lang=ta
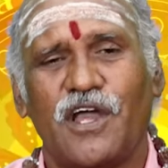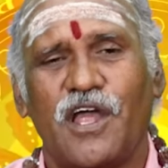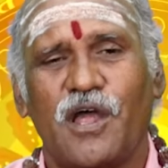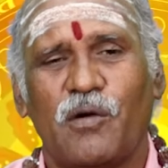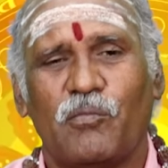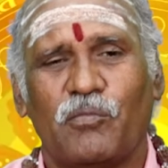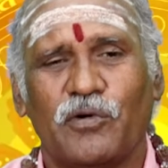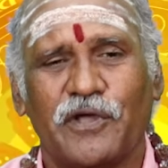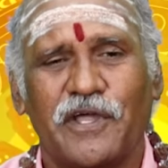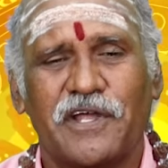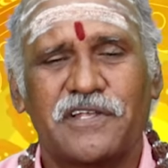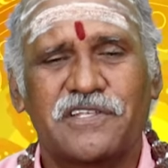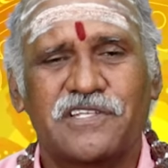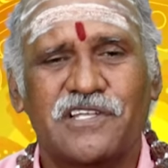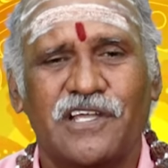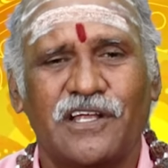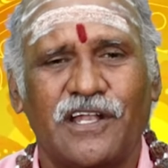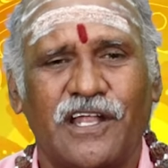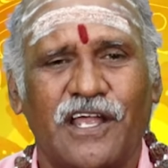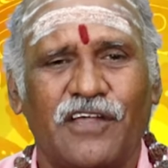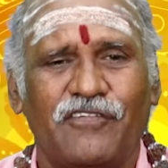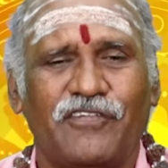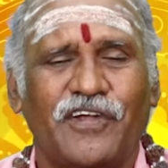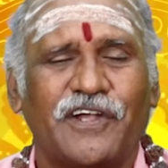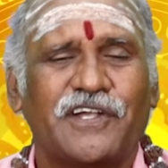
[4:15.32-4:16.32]

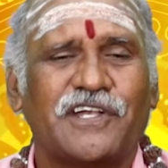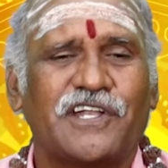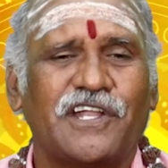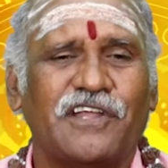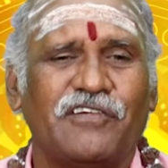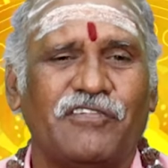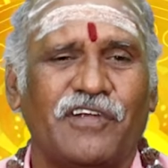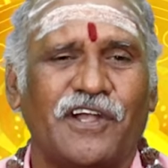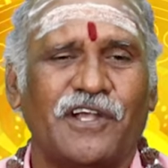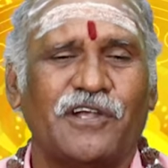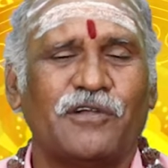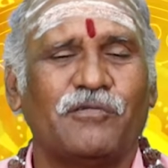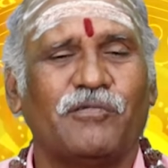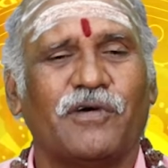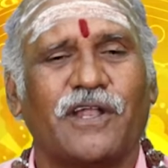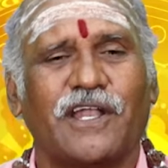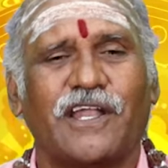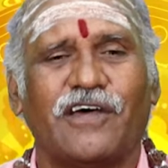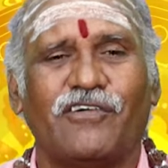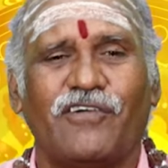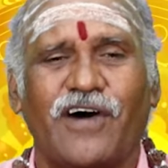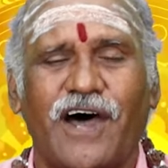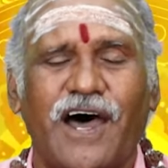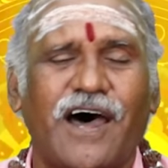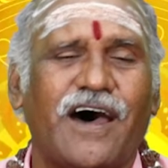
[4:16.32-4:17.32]
முயற்சியிலே வெற்றி வேண்டும்
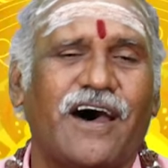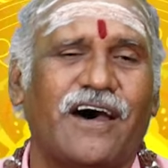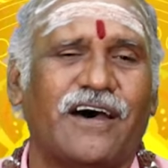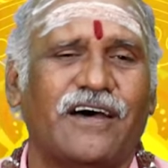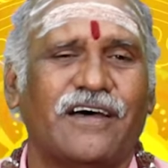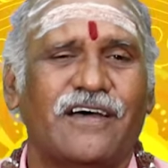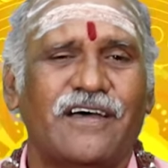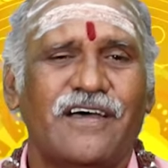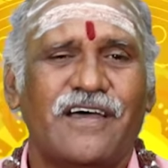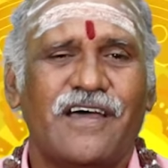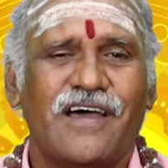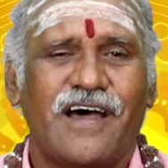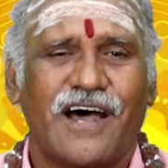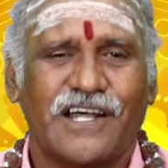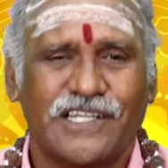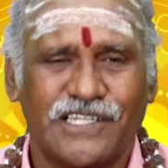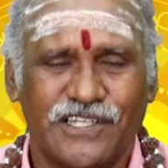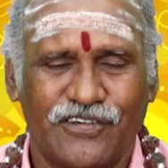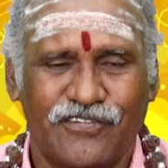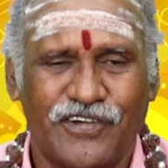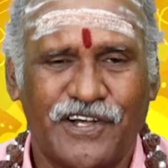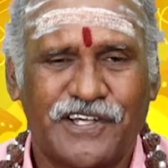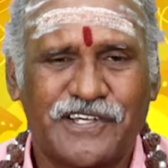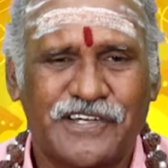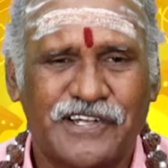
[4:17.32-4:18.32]
அல்லவா அந்த
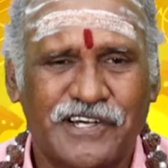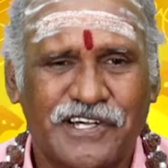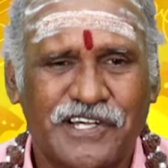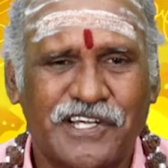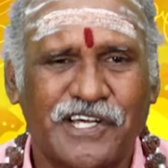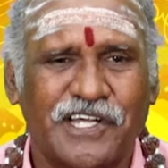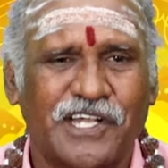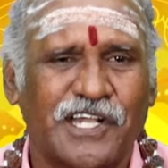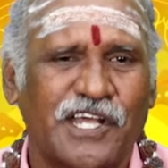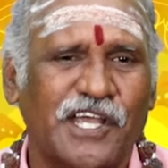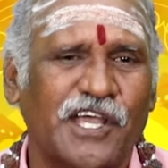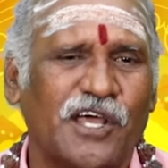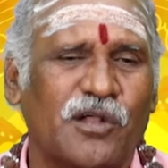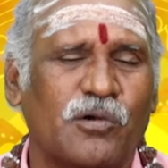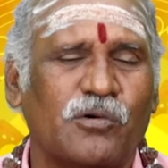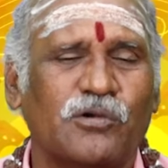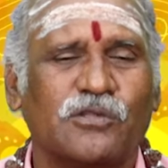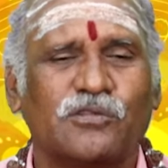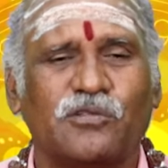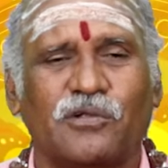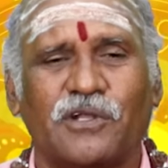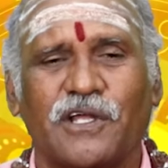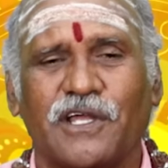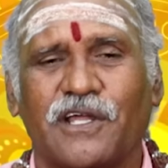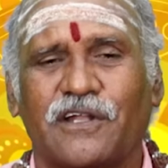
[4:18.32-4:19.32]
வெற்றிக்கு இறையருள்
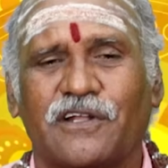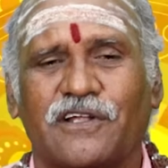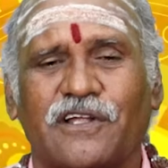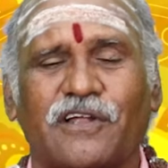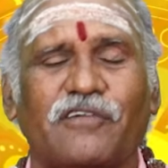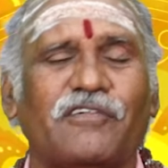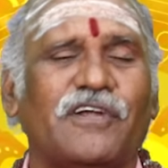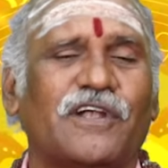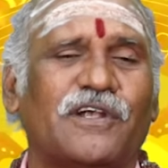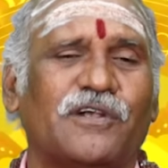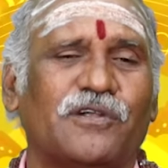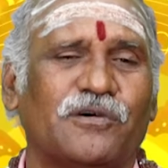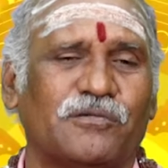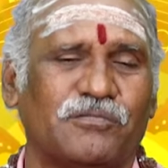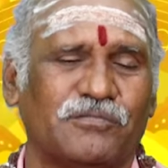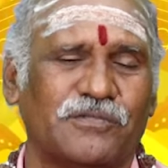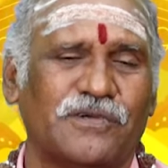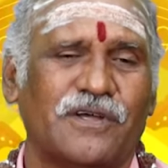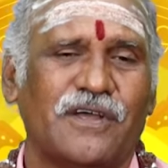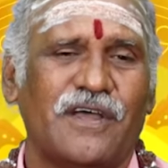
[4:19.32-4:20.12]
துணை இருக்க வேண்டும்